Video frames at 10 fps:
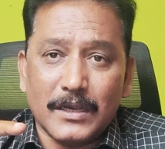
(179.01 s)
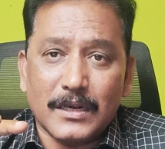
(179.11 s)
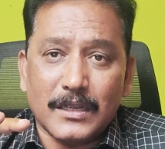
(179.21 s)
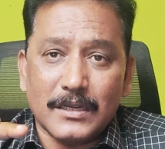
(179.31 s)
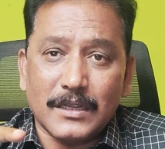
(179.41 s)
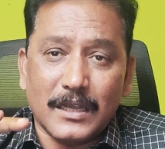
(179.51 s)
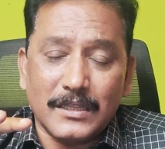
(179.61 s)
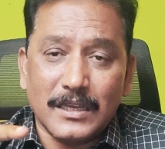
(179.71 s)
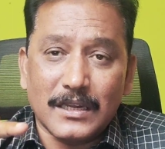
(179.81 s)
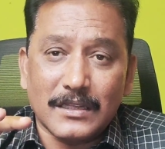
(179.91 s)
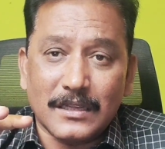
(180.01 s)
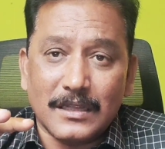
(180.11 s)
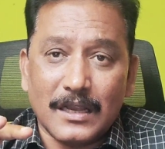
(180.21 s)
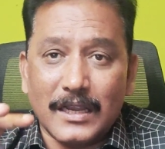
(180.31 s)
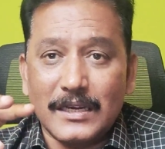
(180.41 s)
பார்க்குறாரு அதிகாரத்தை
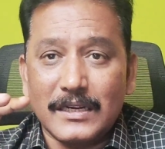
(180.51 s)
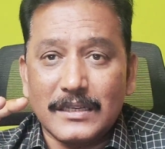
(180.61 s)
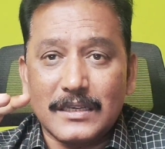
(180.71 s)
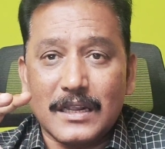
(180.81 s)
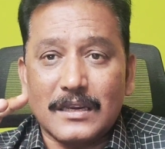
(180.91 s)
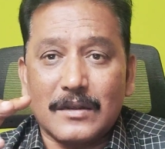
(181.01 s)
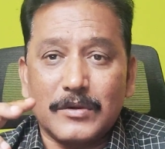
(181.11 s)
தன் கையில் எடுக்கிறாரு